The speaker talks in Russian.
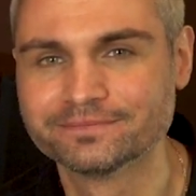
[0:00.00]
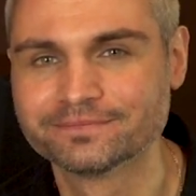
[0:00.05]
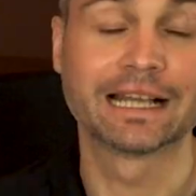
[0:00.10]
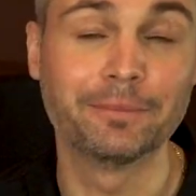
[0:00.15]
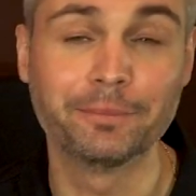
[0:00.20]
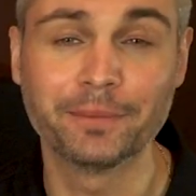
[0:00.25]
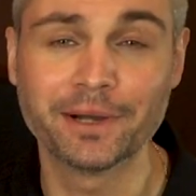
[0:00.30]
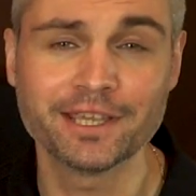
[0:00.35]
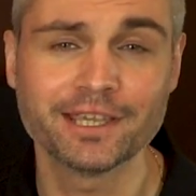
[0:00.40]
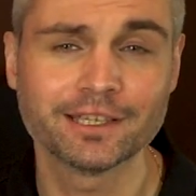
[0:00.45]

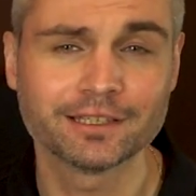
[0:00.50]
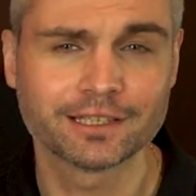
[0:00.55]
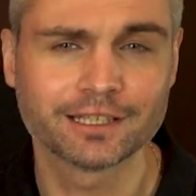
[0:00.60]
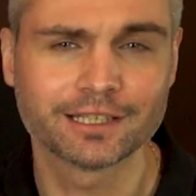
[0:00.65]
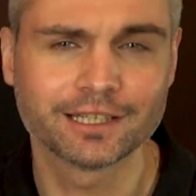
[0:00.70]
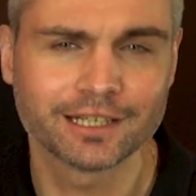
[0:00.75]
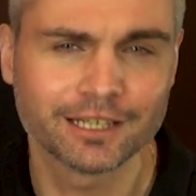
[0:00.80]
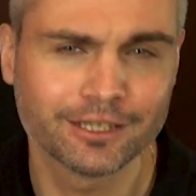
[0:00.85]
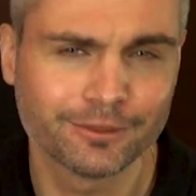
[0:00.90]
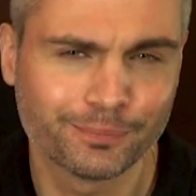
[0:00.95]
Компоненты
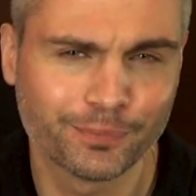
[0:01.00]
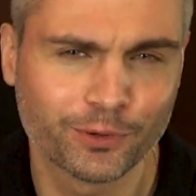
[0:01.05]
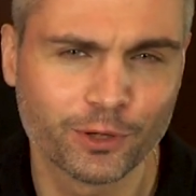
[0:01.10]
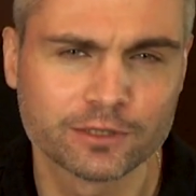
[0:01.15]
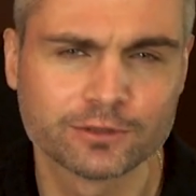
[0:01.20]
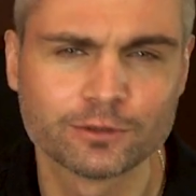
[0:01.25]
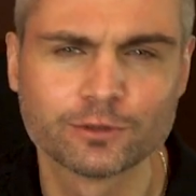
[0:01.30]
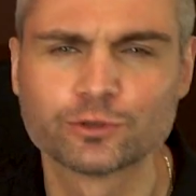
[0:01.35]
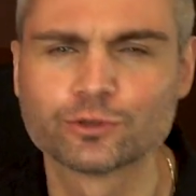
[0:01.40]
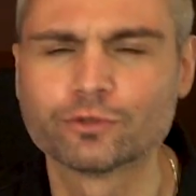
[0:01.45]
Крел
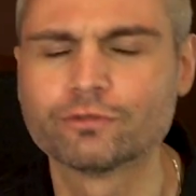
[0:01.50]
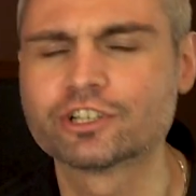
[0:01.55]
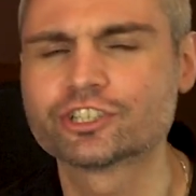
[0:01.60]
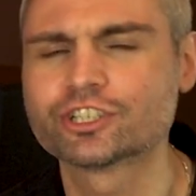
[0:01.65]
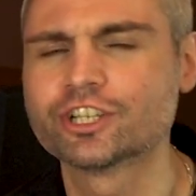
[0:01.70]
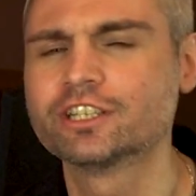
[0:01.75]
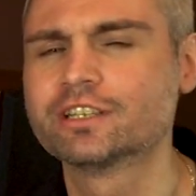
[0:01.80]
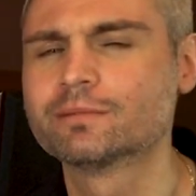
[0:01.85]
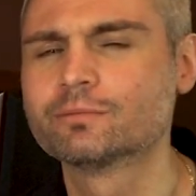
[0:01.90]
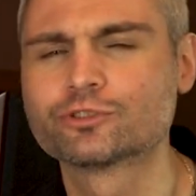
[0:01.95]
пользуются
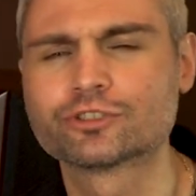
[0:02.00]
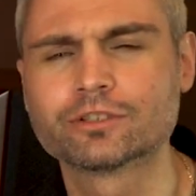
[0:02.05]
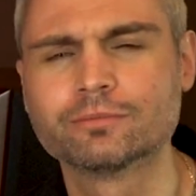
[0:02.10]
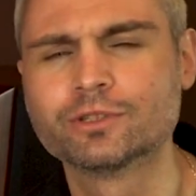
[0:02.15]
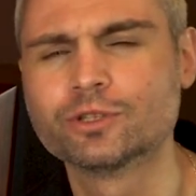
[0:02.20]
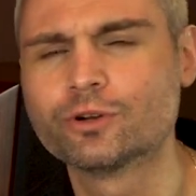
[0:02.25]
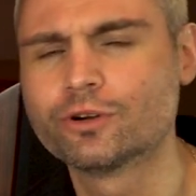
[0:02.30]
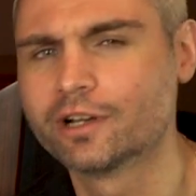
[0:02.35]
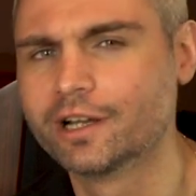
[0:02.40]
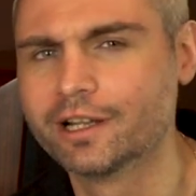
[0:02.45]
уважением уже
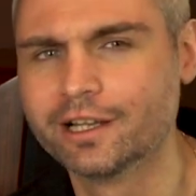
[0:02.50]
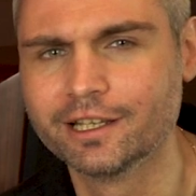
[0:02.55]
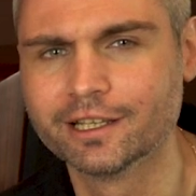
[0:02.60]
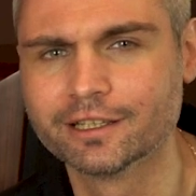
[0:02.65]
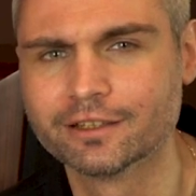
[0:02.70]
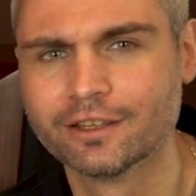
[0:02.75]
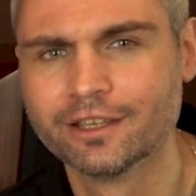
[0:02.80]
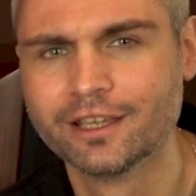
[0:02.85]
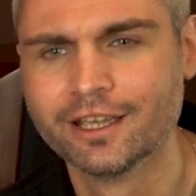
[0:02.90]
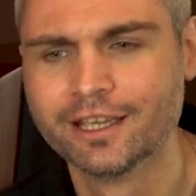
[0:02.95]
много
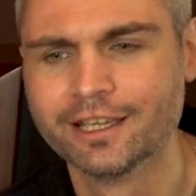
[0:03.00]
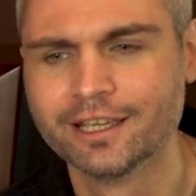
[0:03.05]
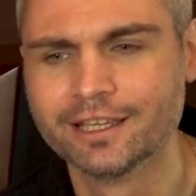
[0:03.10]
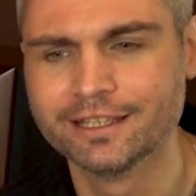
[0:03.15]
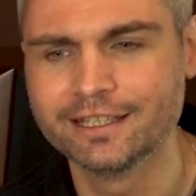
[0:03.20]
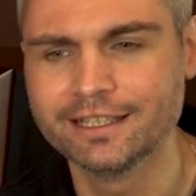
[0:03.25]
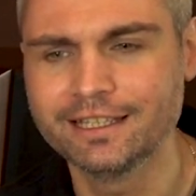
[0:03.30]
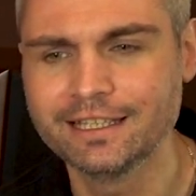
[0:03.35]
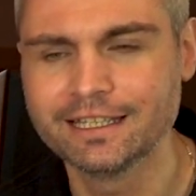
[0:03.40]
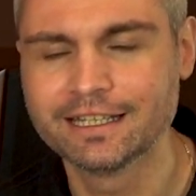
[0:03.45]
лет,
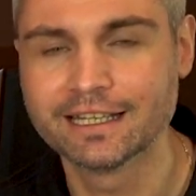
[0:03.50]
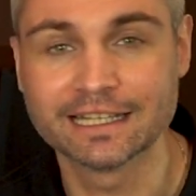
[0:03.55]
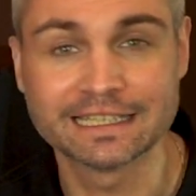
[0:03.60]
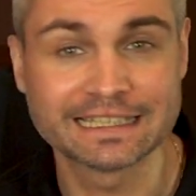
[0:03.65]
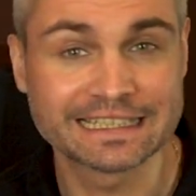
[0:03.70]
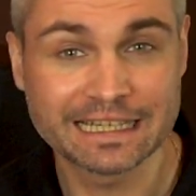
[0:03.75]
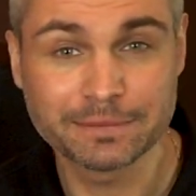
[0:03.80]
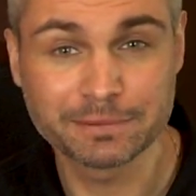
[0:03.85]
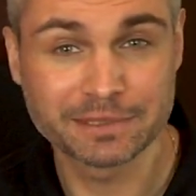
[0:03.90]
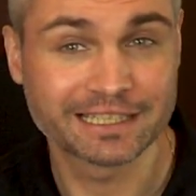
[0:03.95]
и
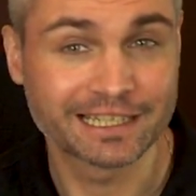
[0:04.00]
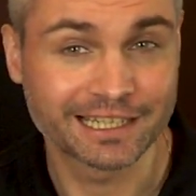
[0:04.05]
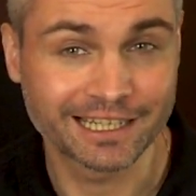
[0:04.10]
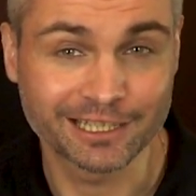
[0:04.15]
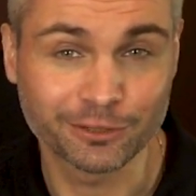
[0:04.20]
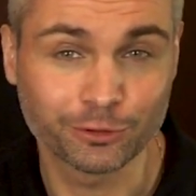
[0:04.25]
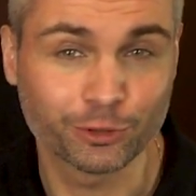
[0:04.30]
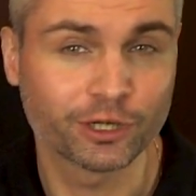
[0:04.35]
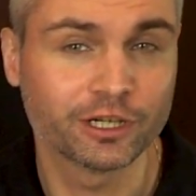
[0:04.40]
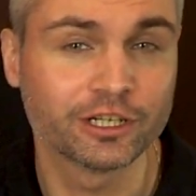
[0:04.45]
концепция,
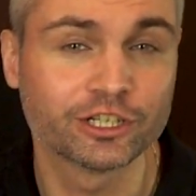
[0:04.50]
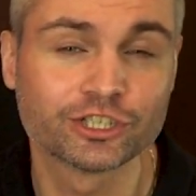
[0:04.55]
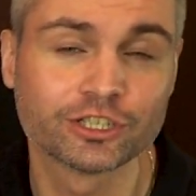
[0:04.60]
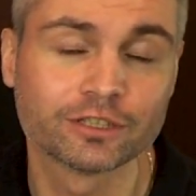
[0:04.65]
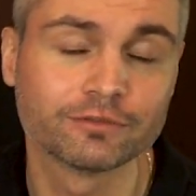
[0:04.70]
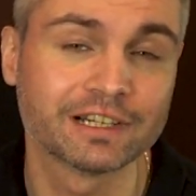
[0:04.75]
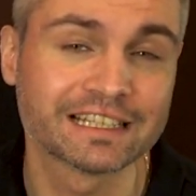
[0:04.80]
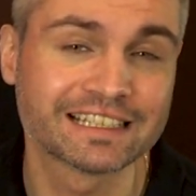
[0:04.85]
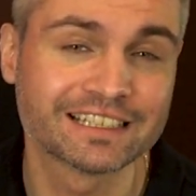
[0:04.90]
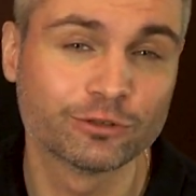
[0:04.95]
которая
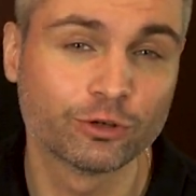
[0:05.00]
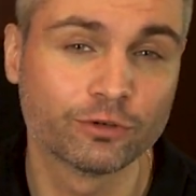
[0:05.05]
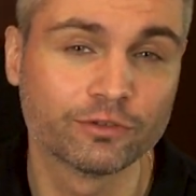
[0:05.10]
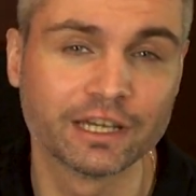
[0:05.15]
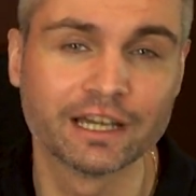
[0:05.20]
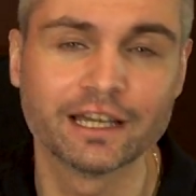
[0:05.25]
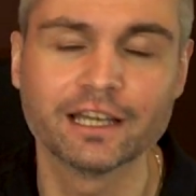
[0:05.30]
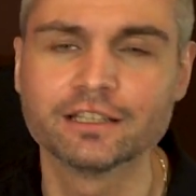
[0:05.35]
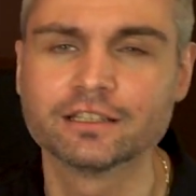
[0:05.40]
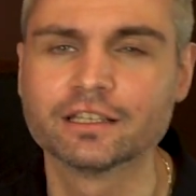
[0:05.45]
лежит в
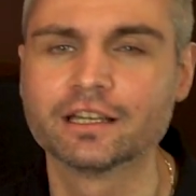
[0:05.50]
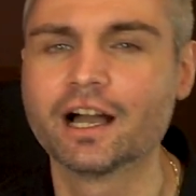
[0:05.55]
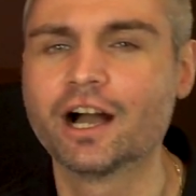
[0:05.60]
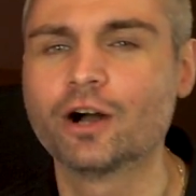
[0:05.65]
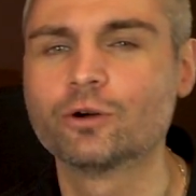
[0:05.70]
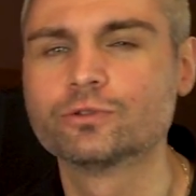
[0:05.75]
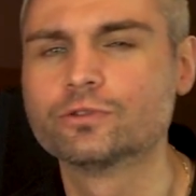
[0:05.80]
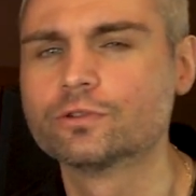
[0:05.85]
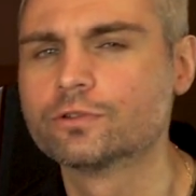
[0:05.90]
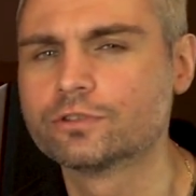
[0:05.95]
основе этой
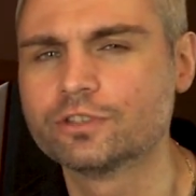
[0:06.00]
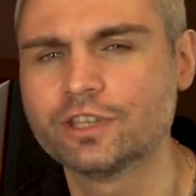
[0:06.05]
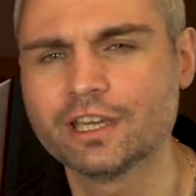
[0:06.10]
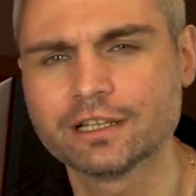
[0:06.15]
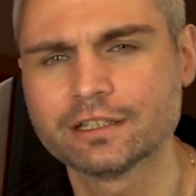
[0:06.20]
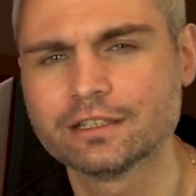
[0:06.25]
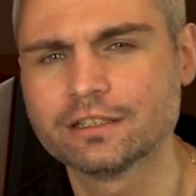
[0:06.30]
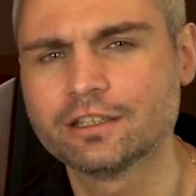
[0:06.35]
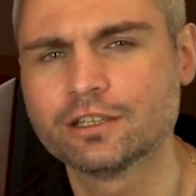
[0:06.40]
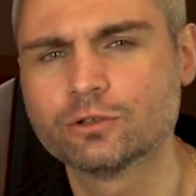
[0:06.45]

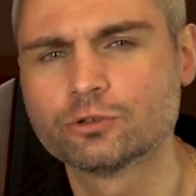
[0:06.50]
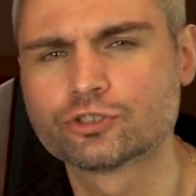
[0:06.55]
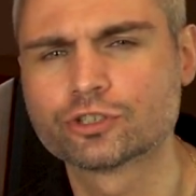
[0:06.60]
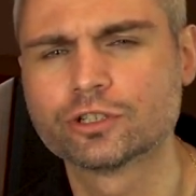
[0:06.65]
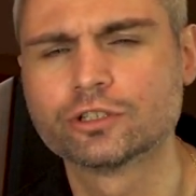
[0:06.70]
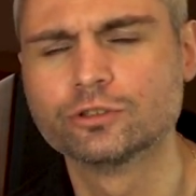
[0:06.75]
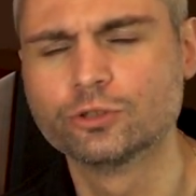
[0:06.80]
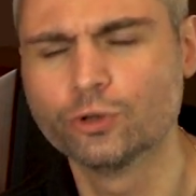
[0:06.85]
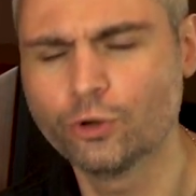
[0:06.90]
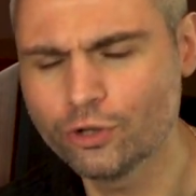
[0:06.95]
аудиотехники,
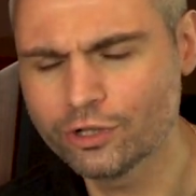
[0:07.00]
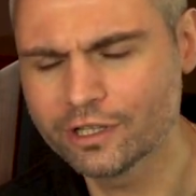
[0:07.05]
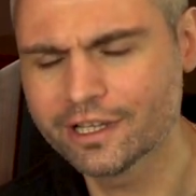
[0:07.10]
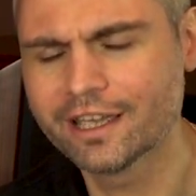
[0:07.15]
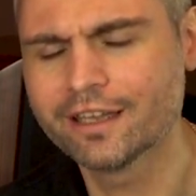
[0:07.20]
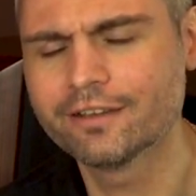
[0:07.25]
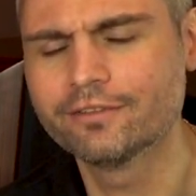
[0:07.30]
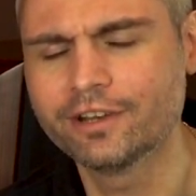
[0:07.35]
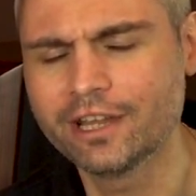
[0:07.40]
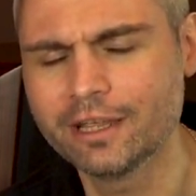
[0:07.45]
уже
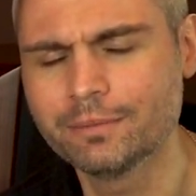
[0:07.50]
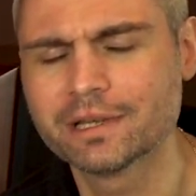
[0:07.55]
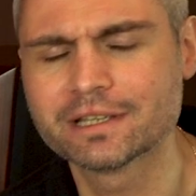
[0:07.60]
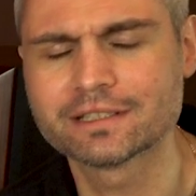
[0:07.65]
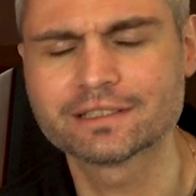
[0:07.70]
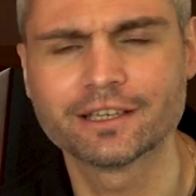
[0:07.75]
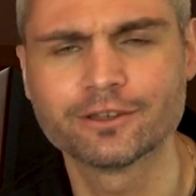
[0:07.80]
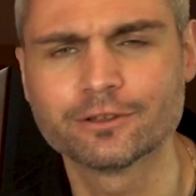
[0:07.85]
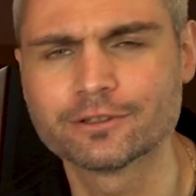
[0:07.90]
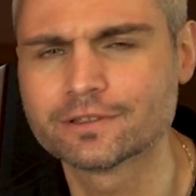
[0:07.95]
долгое время
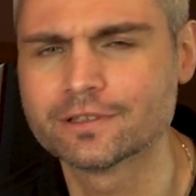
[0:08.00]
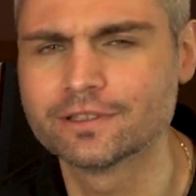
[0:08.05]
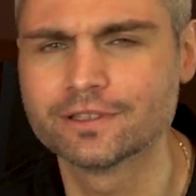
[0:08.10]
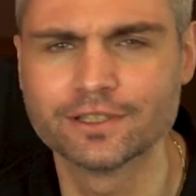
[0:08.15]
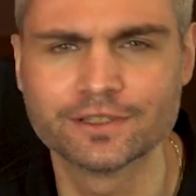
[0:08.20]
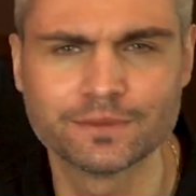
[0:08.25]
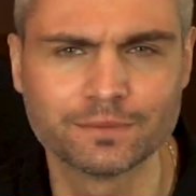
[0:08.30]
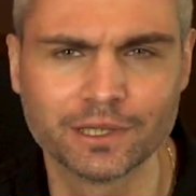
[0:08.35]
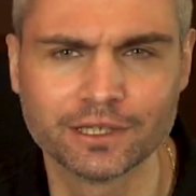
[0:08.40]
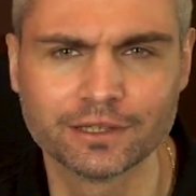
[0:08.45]
остается
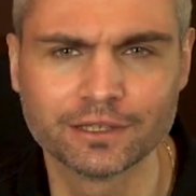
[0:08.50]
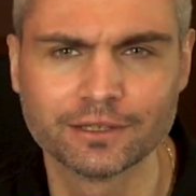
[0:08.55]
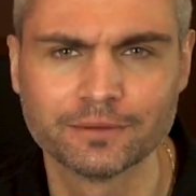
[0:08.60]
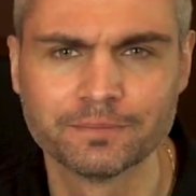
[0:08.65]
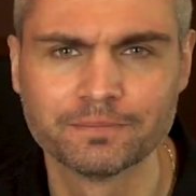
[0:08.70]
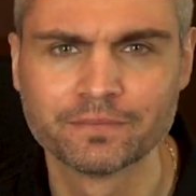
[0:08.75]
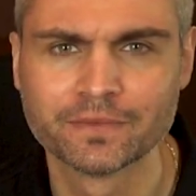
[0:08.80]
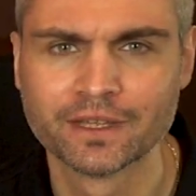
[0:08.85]
неизменной.